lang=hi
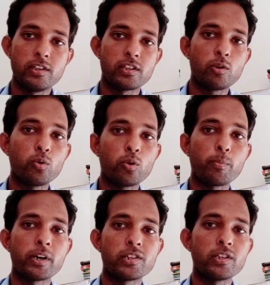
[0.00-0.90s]
जैसे
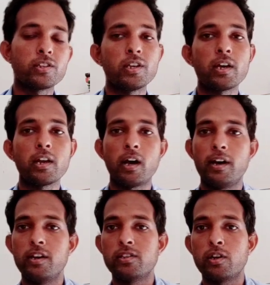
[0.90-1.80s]
उन्होंने परचेज़ किया
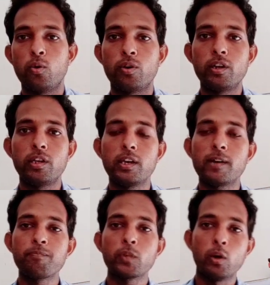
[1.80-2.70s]
आई से लॉगिन किया